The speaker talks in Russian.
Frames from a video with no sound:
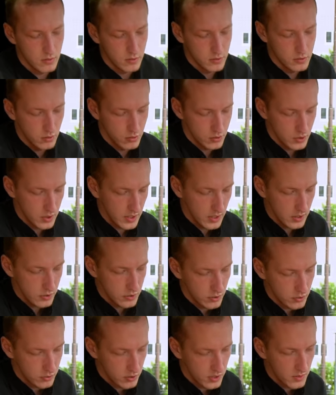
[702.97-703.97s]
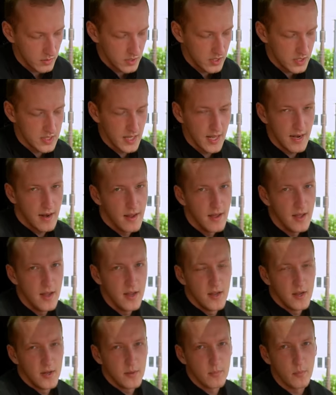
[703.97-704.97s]
То есть тоже хорошо, что не, не стали
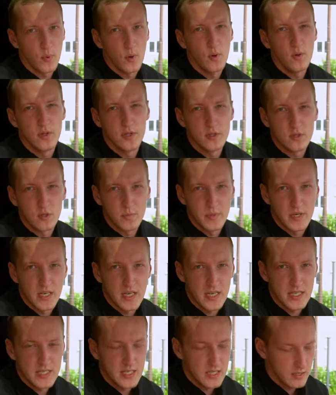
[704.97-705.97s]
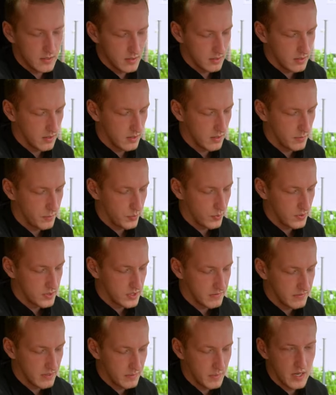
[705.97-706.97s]
полностью переходить э, под
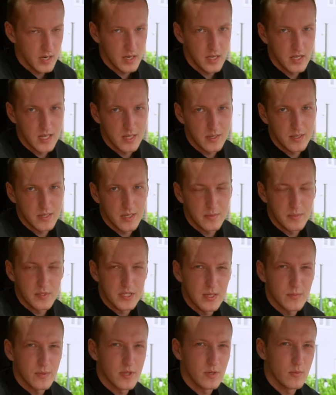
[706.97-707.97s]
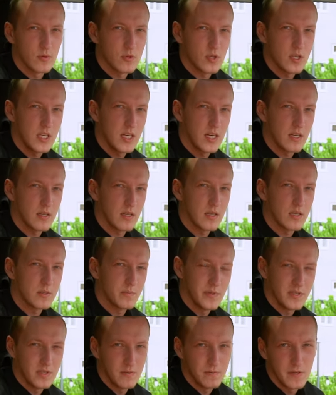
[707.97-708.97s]
современные Type-C, потому что некоторые
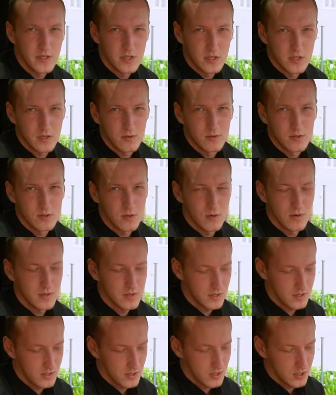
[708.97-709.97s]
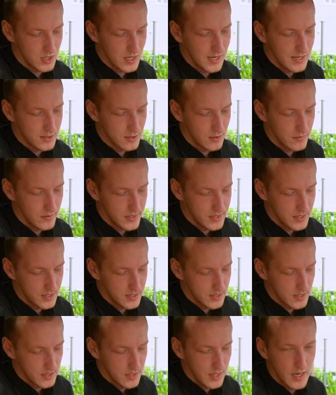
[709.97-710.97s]
специфические устройства заряжаются у нас от
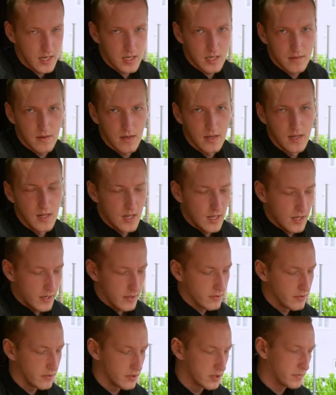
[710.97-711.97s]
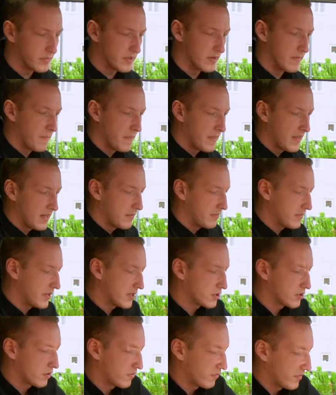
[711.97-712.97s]
стандартного USB.
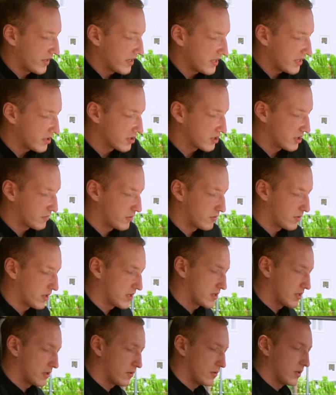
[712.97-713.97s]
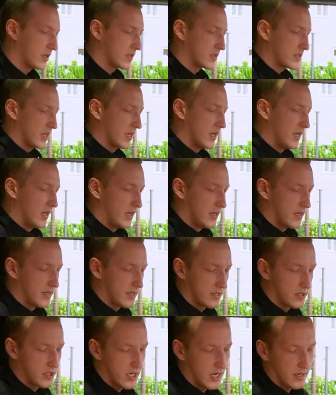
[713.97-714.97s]
Между двумя нишами у нас находится
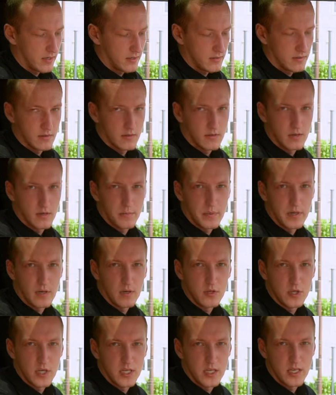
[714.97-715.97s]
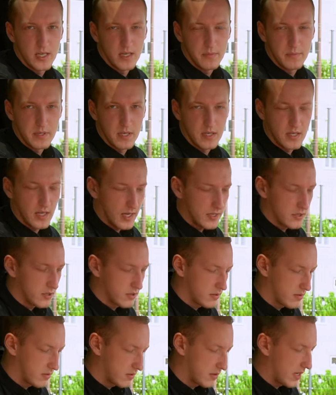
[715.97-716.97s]
рычаг э, переключения
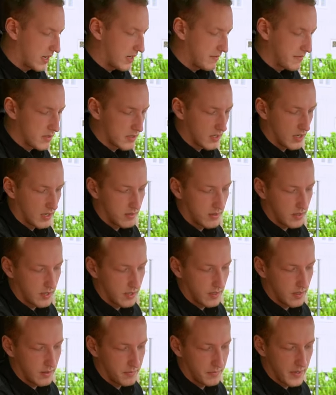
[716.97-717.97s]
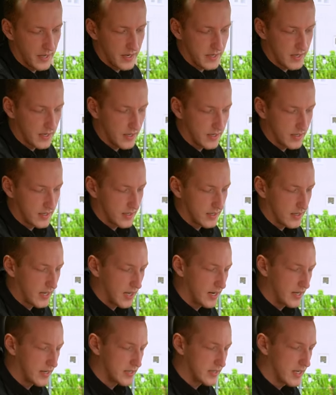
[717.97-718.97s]
передач, драйв, нейтралка, паркинг и так далее.